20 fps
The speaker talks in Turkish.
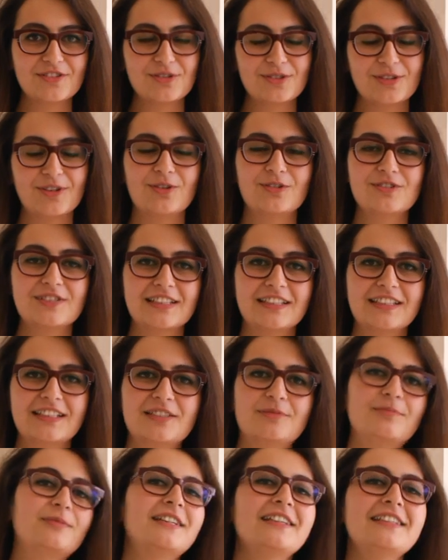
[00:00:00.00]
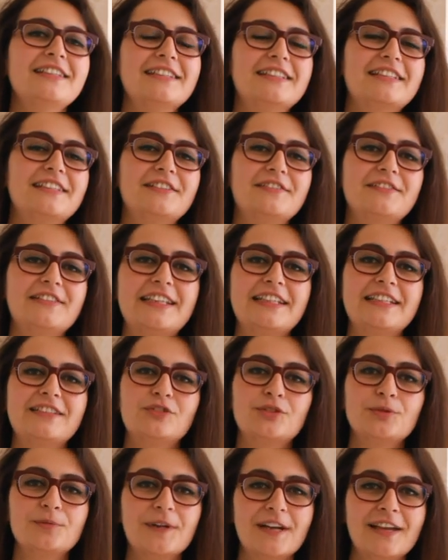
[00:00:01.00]
sonra hocalarıma
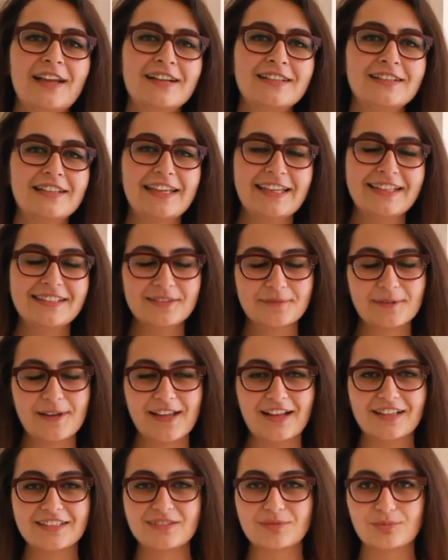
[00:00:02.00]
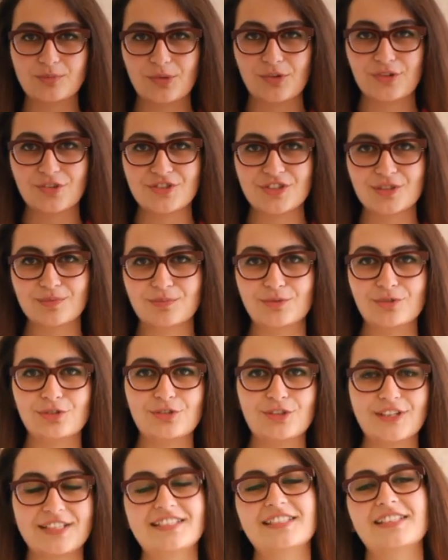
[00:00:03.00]
ve tüm eğitim hayatım boyunca bu
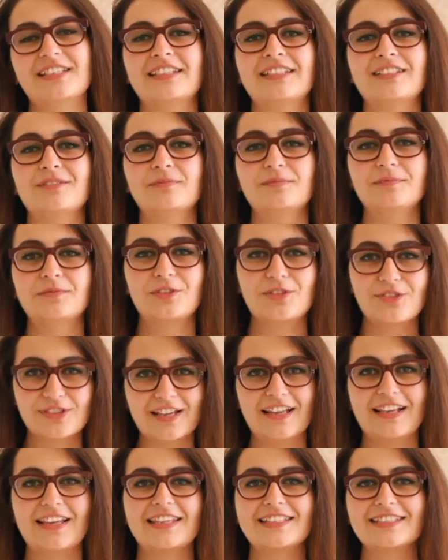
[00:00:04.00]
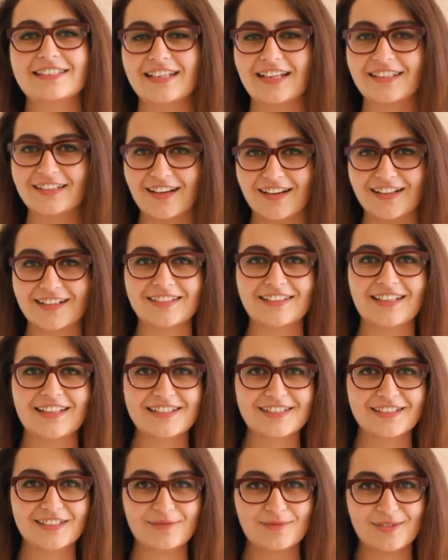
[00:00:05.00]
süreci güzelleştiren
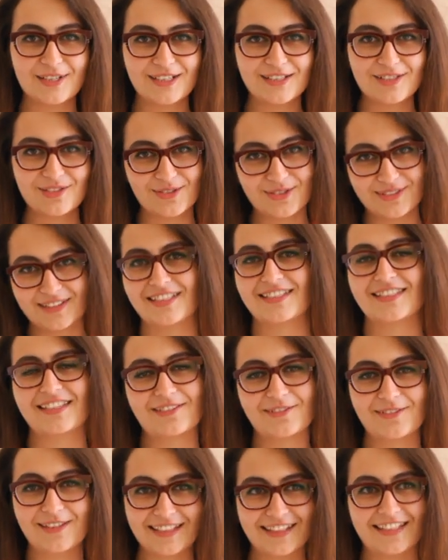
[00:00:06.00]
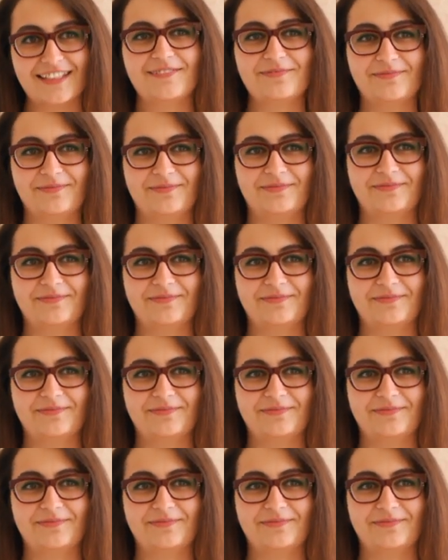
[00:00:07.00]
arkadaşlarıma çok teşekkür ederim.